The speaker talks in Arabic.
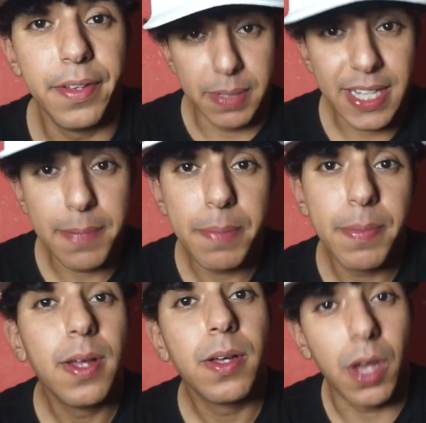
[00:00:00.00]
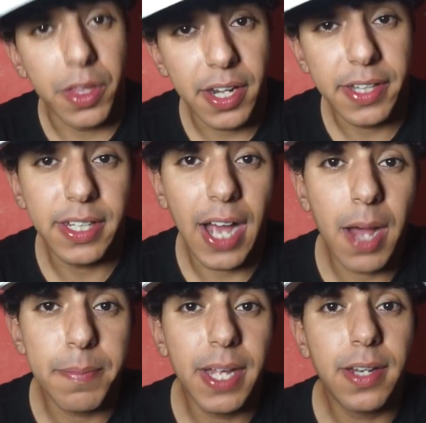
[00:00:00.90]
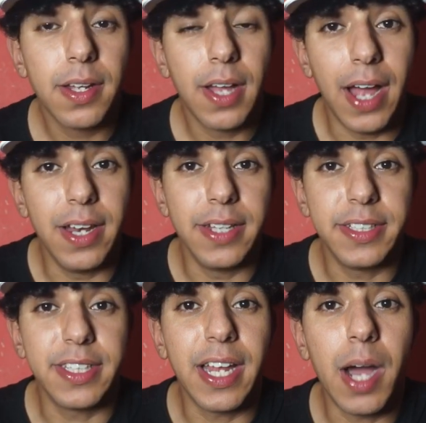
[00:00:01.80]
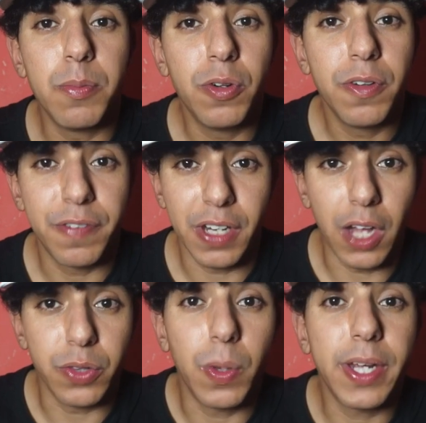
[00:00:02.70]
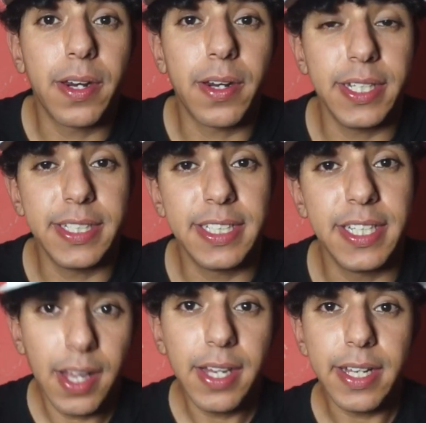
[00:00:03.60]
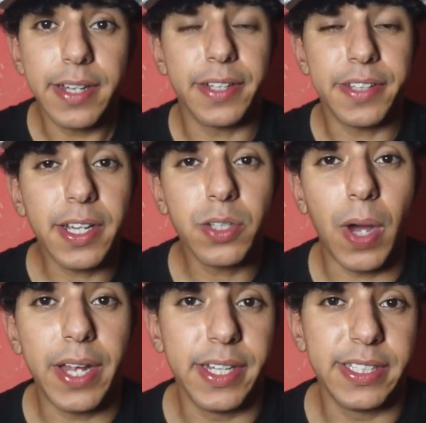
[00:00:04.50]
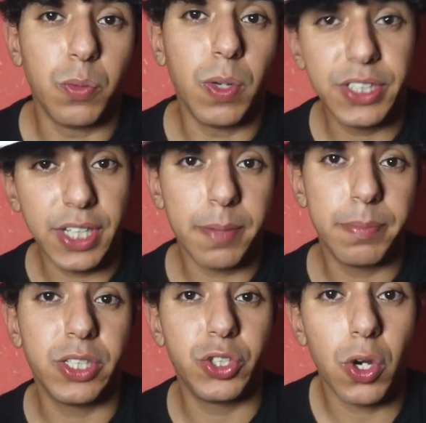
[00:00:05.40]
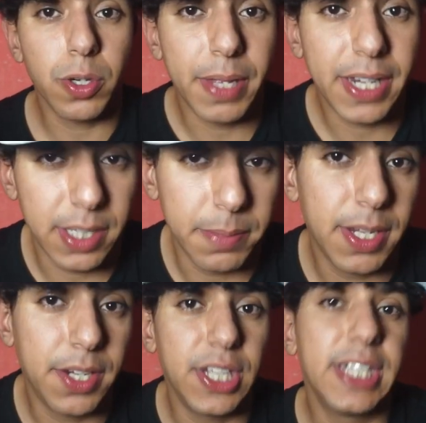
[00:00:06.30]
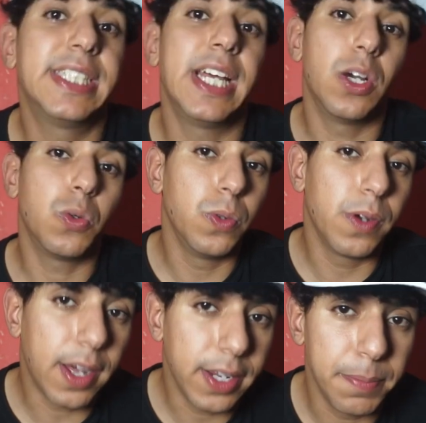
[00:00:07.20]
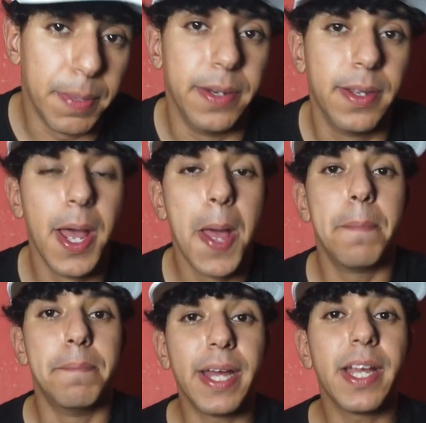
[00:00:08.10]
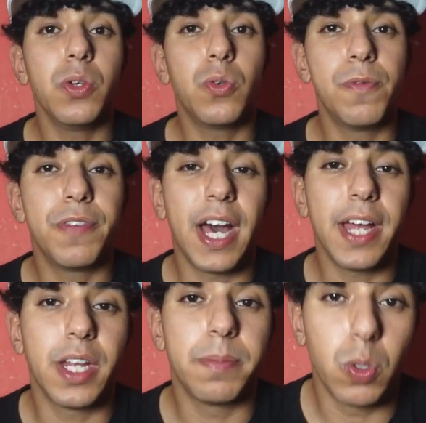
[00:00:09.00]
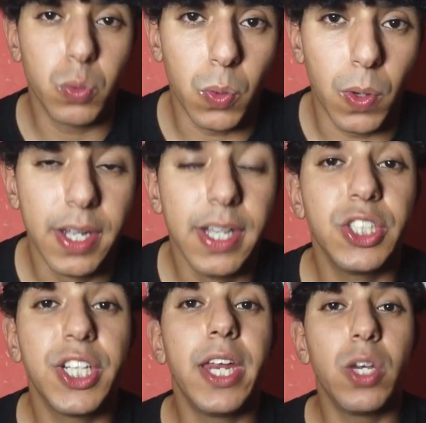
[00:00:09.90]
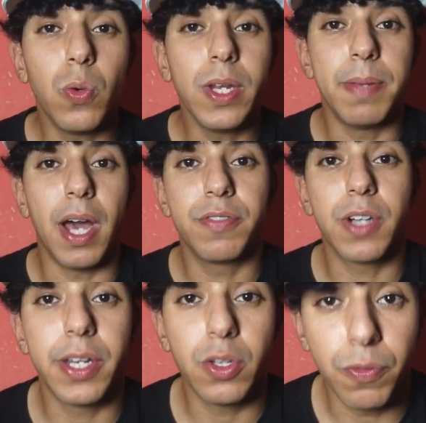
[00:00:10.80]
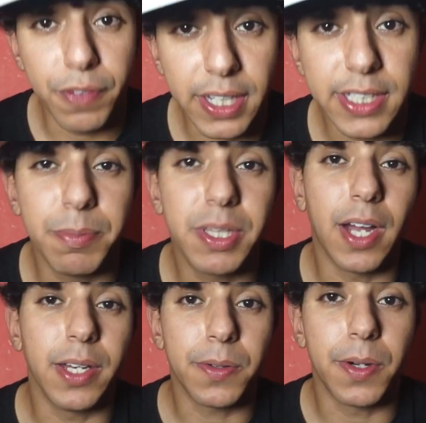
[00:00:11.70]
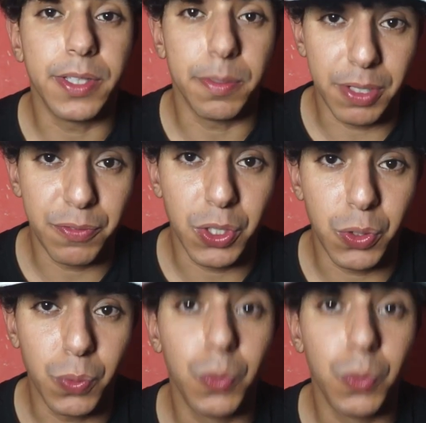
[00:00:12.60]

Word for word: بسبب كثرة الأعمال التي تلعب في الأدوار الرئيسية لذلك نعتقد أن زواجها بجوك بيرك ديميرجي سيكون قريبا ما رأيكم في هذا الموضوع؟ شاركوني بأفكاركم في قسم التعليقات بالفيديو